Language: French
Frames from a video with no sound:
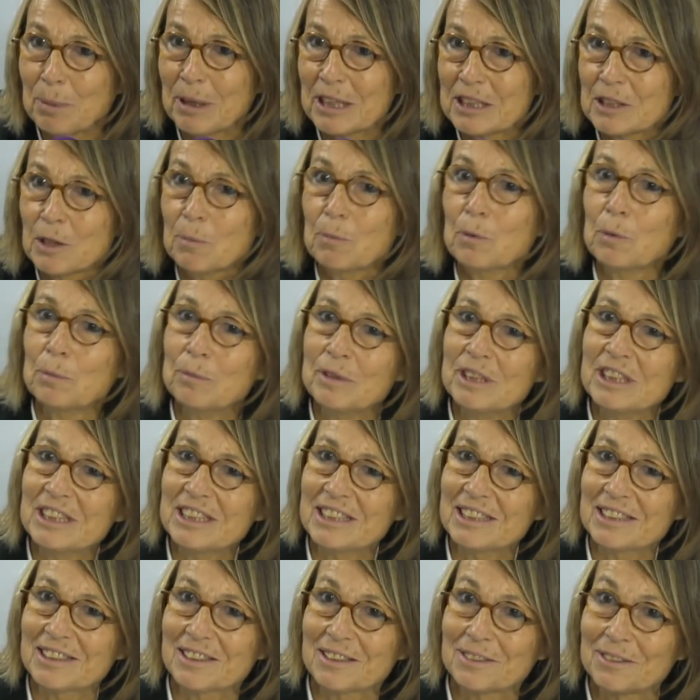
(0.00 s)
par exemple, au
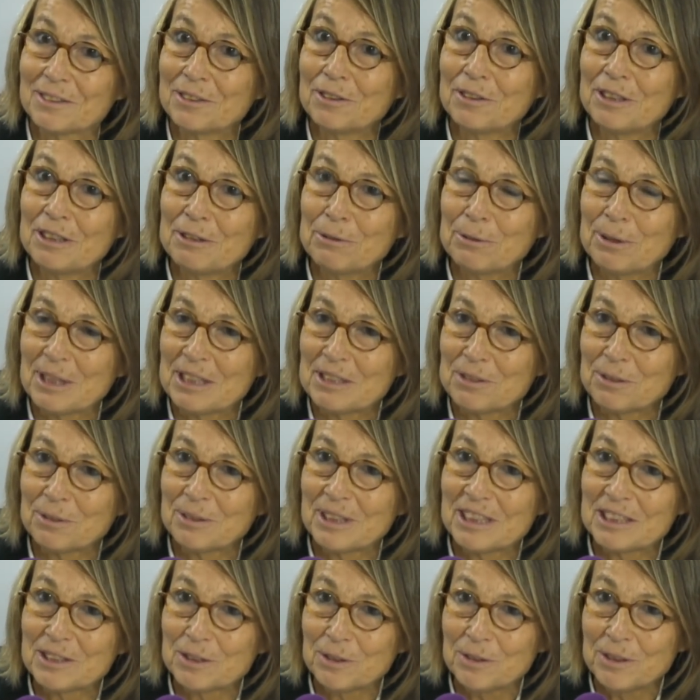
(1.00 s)
ministre de l'Éducation
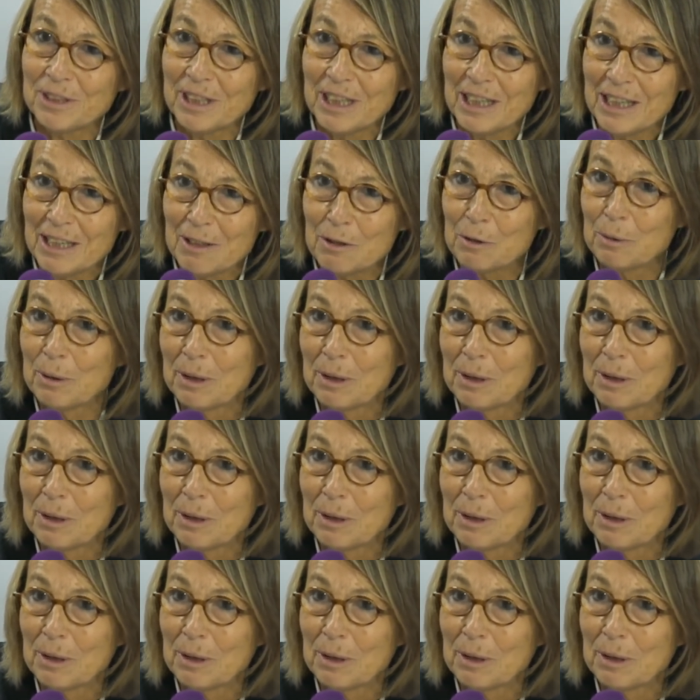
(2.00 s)
nationale,